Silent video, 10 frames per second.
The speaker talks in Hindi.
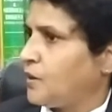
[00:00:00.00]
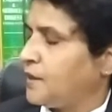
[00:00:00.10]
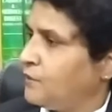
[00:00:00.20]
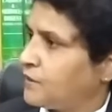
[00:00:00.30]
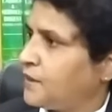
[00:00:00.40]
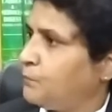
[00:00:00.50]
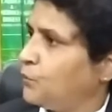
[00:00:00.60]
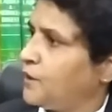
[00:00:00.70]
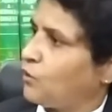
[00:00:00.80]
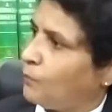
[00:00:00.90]
और अधिवक्ता
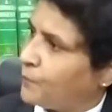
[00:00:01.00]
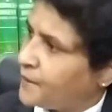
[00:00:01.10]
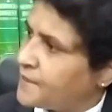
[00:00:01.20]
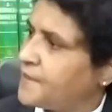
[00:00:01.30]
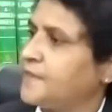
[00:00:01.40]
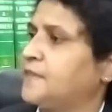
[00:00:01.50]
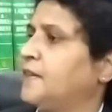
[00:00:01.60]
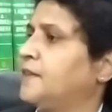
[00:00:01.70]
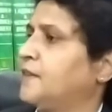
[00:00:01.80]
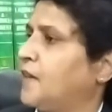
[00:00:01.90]
पूरी कॉम्पिटेंसी के
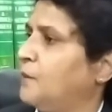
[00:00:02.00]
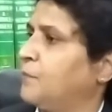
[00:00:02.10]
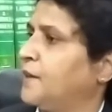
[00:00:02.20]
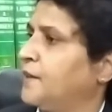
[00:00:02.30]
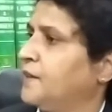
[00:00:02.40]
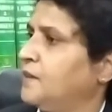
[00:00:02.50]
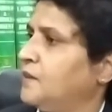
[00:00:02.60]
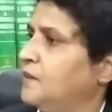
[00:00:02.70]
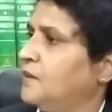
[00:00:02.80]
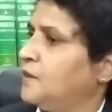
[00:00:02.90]
साथ अगर काम करेंगे
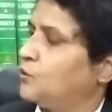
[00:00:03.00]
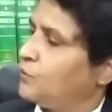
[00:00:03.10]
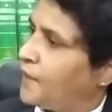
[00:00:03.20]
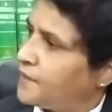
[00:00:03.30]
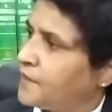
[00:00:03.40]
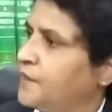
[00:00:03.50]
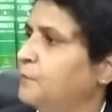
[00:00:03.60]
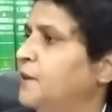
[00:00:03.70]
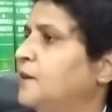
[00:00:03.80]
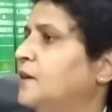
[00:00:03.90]
तो न्याय
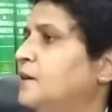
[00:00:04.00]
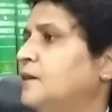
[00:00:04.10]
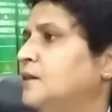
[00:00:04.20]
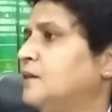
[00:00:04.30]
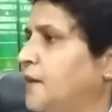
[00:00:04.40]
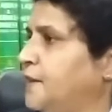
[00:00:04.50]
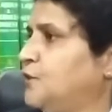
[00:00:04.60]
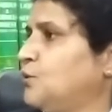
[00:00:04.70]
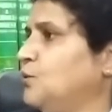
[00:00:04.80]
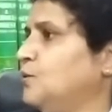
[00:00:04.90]
जल्दी मिलेगा
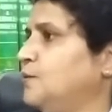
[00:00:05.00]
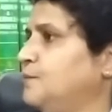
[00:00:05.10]
क्लाइंट्स को